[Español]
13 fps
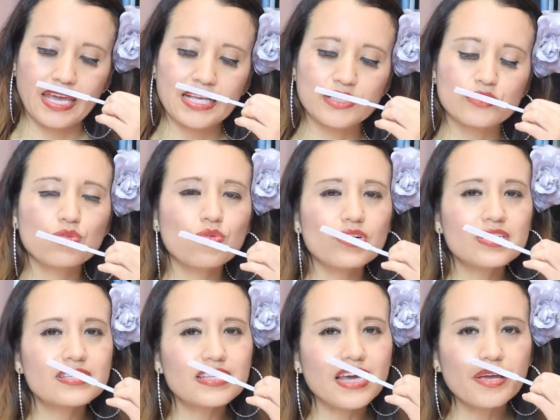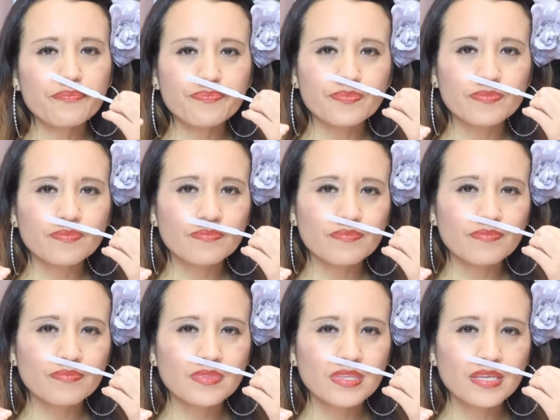es dulce
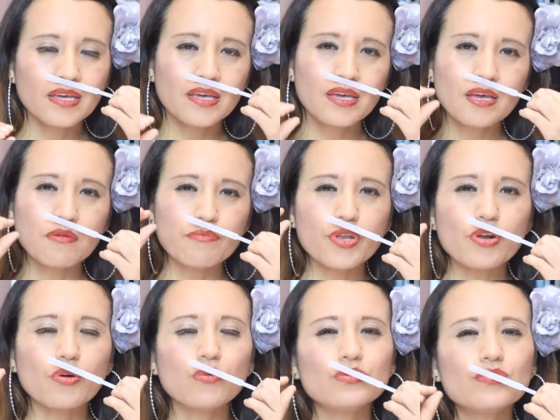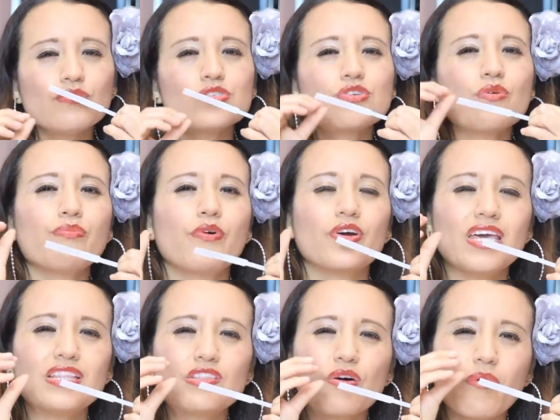pero un dulce un
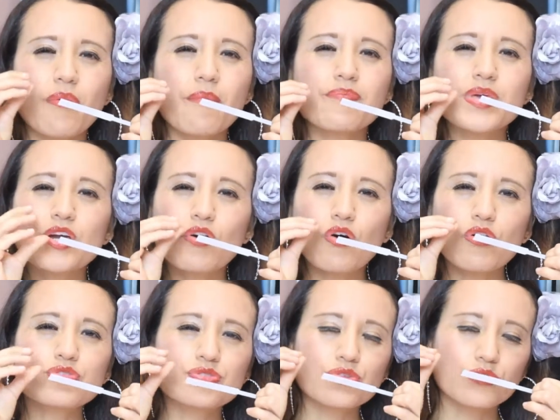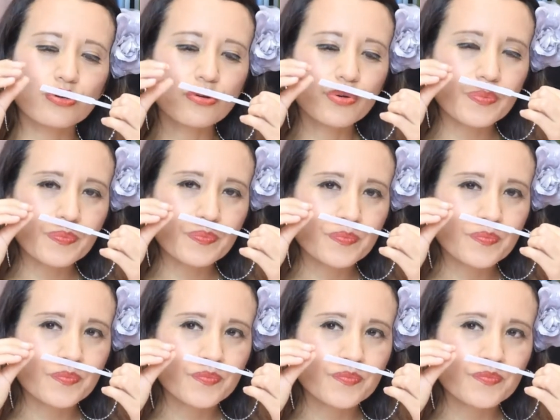poquito picoso no
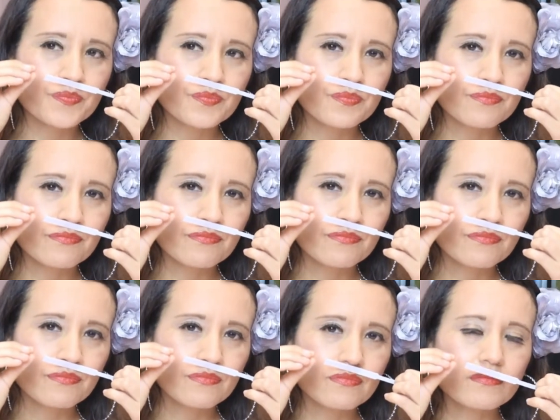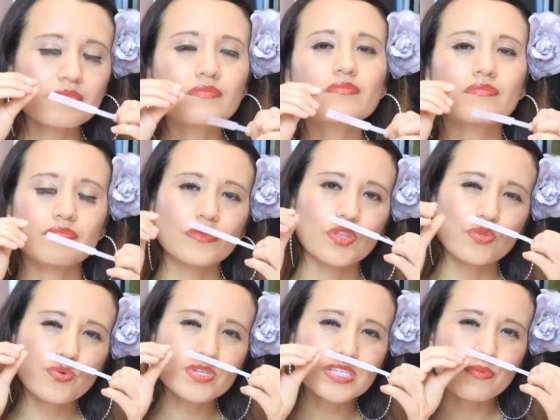mm,
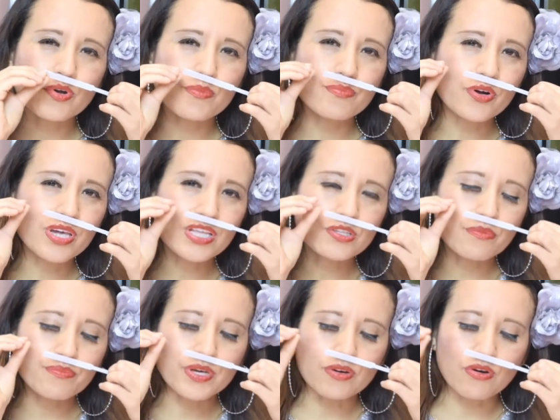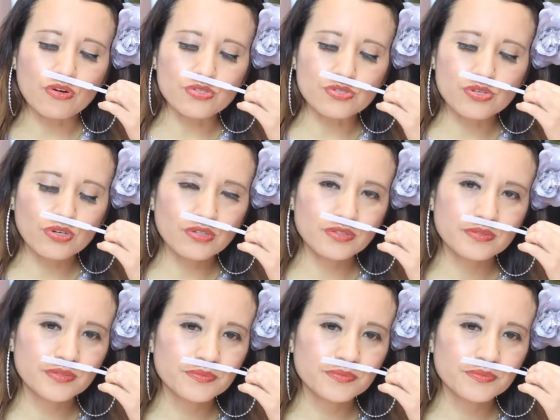dulce pero un poquito picoso